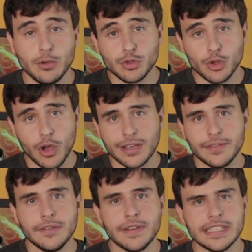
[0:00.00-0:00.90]
E o Sokka
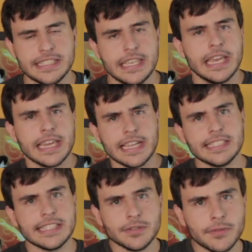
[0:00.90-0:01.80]
vira e fala assim: Quer dizer
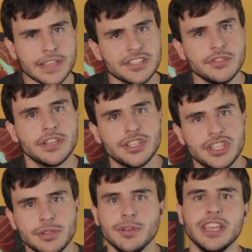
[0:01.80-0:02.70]
que vocês vão ficar se
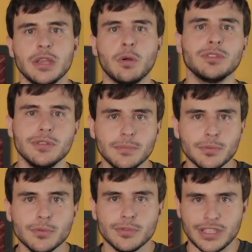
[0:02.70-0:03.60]
divertindo enquanto eu
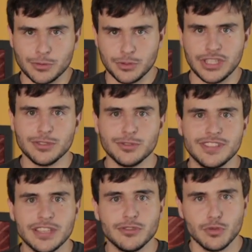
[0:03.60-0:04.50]
limpo a sujeira dos
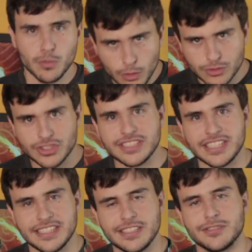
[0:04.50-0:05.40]
dedos de um monstro de
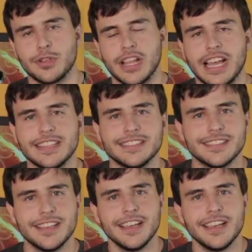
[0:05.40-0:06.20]
300 toneladas?